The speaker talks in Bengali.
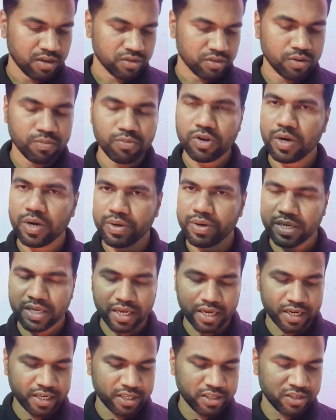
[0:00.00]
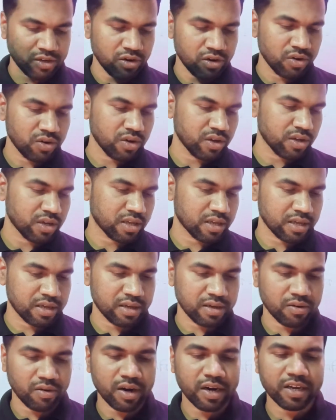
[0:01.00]
তো মোটামুটি এটি ছিল
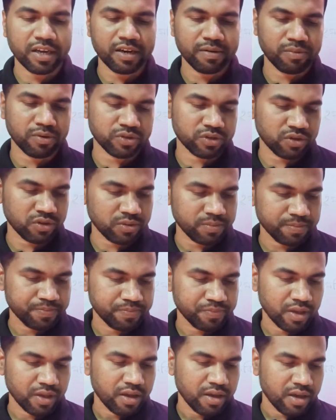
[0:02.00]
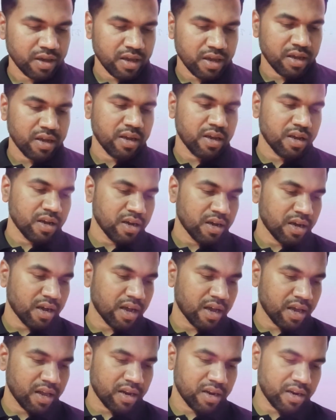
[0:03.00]
অনেকের প্রশ্ন
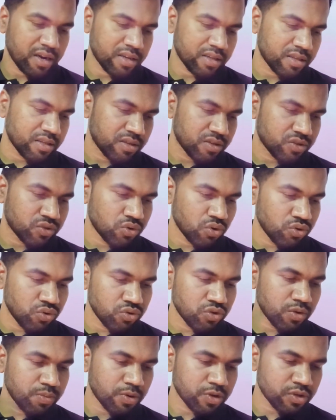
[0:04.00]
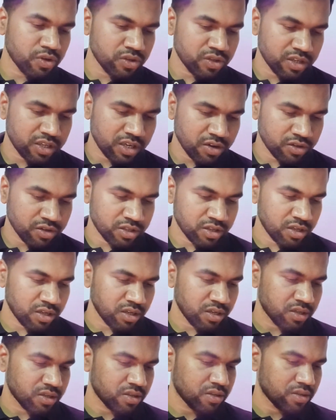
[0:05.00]
আর চতুর্থ প্রশ্ন যেটা হচ্ছে
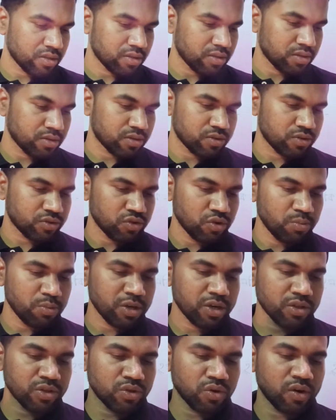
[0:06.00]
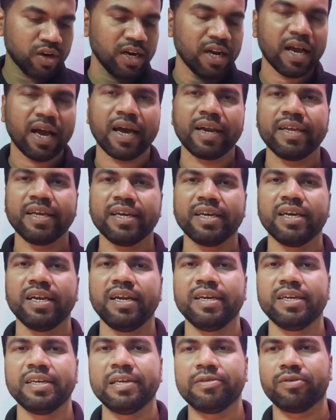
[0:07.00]
জমির দলিল হারিয়ে
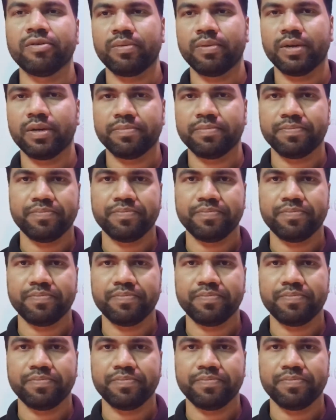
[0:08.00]
গেলে কি করবেন